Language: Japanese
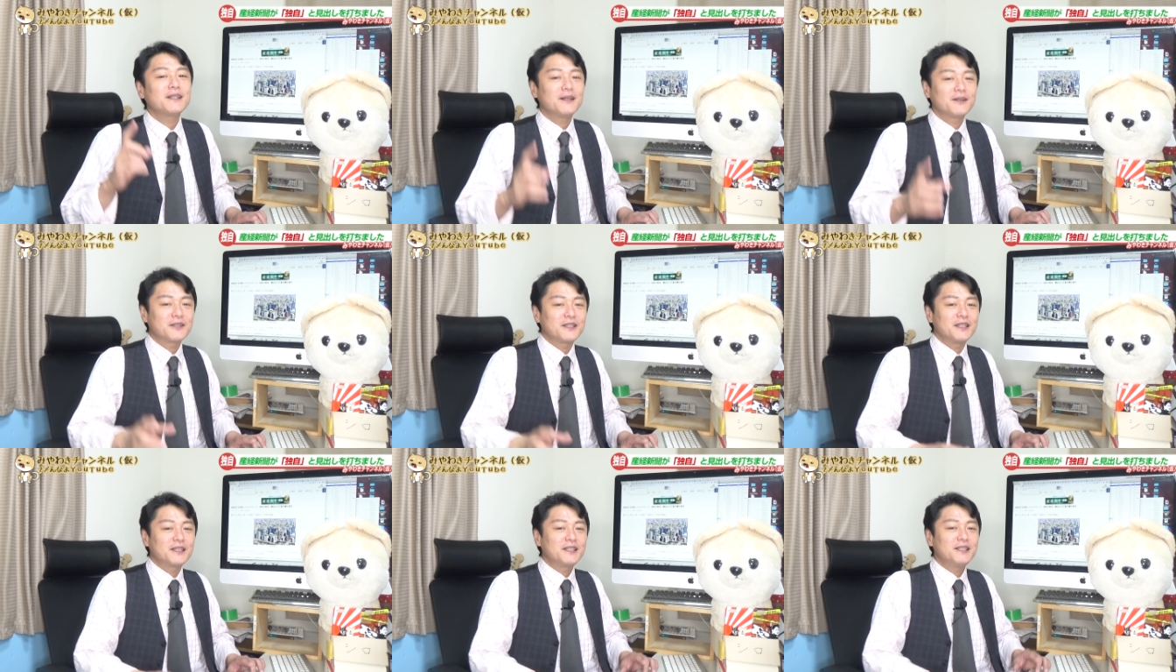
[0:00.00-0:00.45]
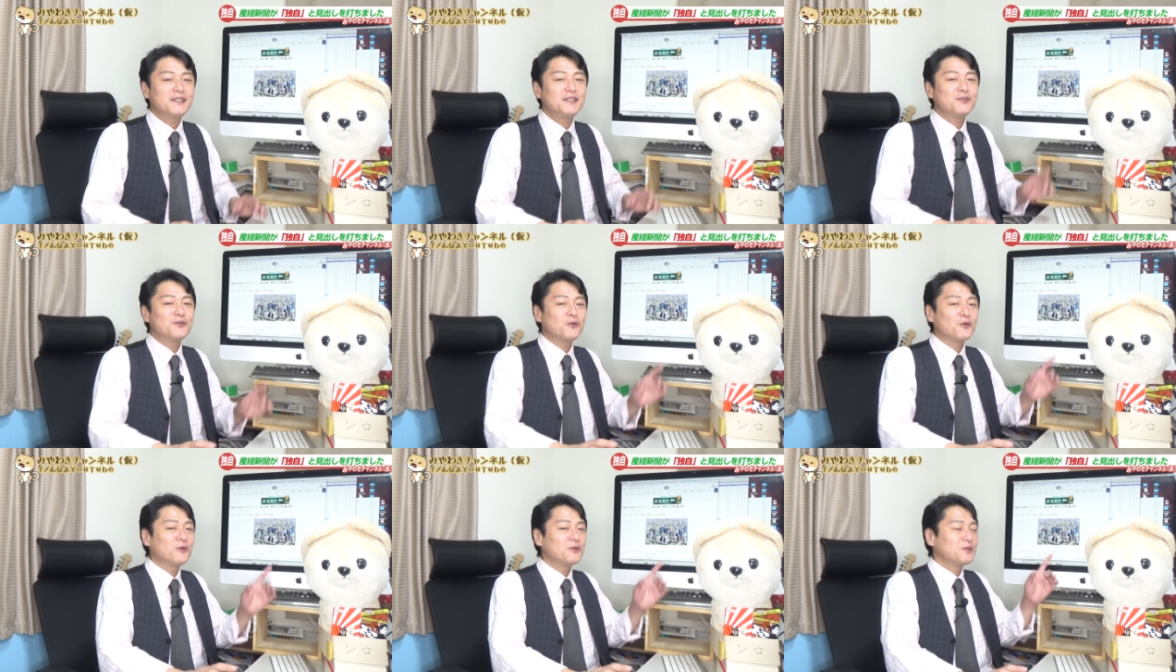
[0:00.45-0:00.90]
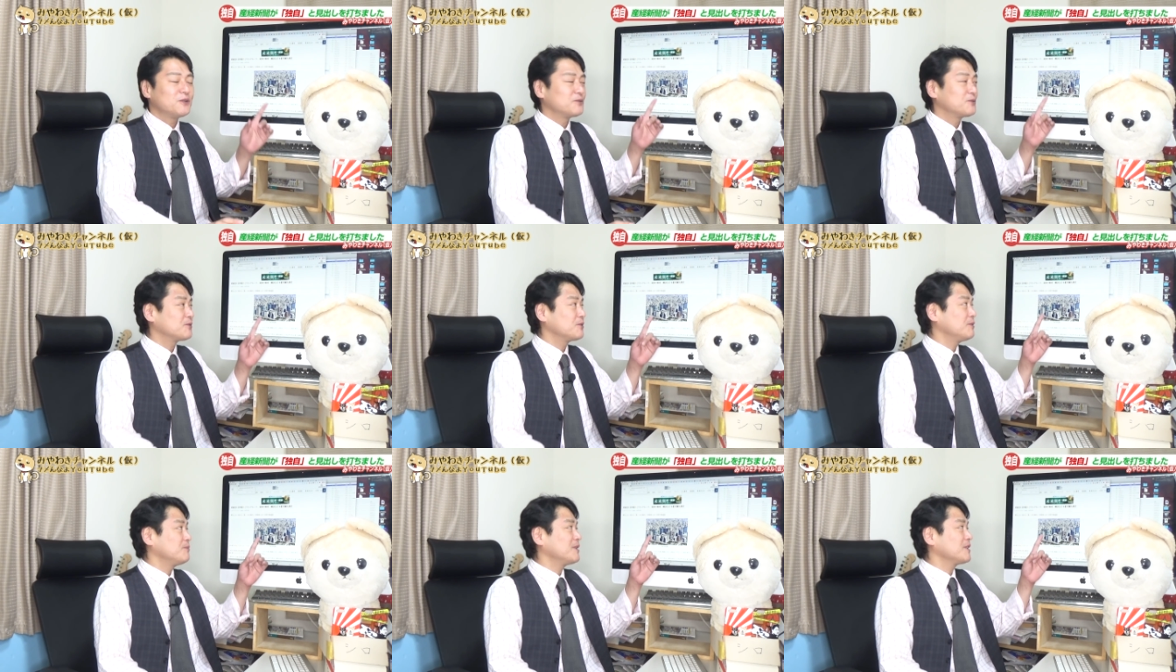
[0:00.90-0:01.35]
ておき記事の方に
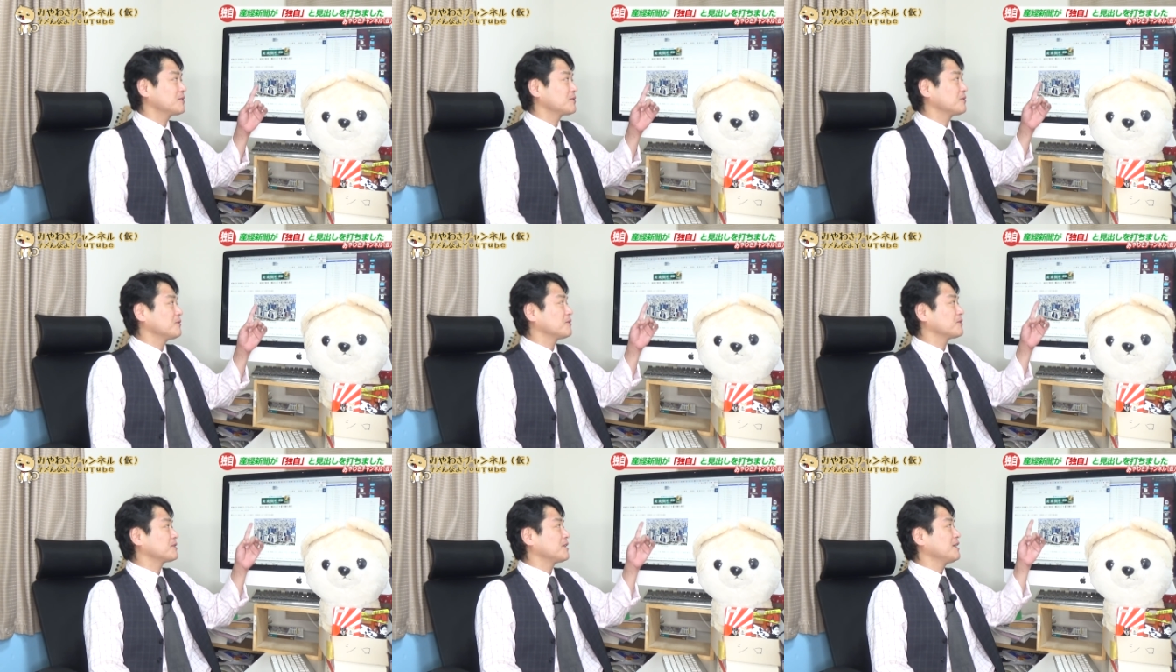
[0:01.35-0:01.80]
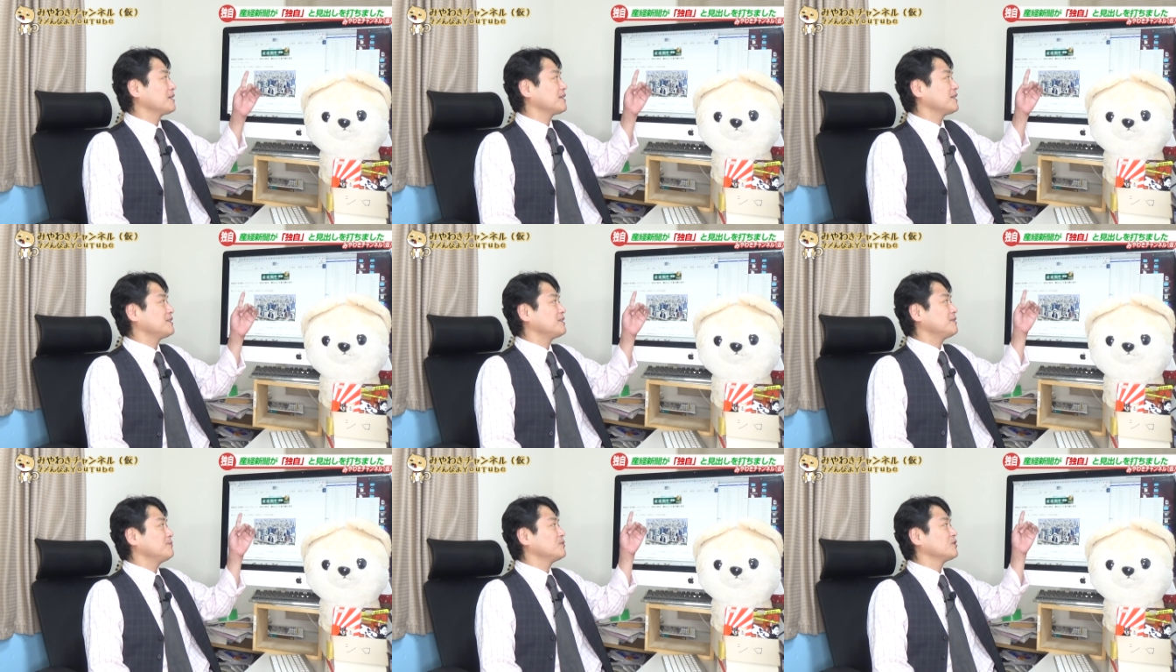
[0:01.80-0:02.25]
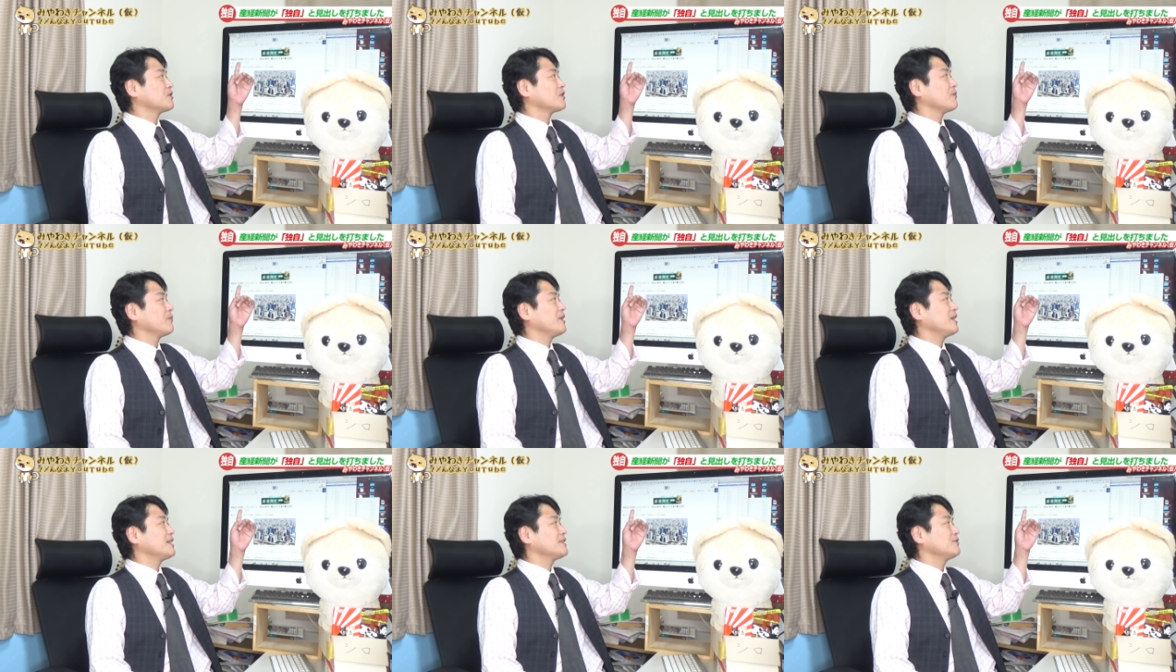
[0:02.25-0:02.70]
移りますと産経新聞の
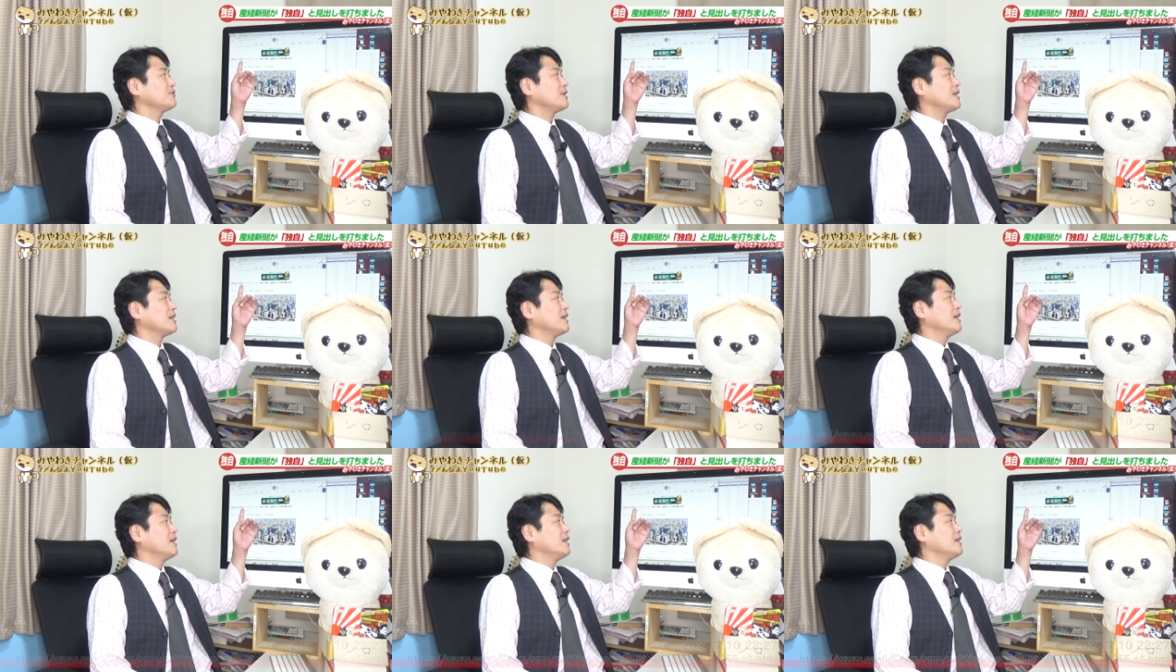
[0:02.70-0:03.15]
見出しは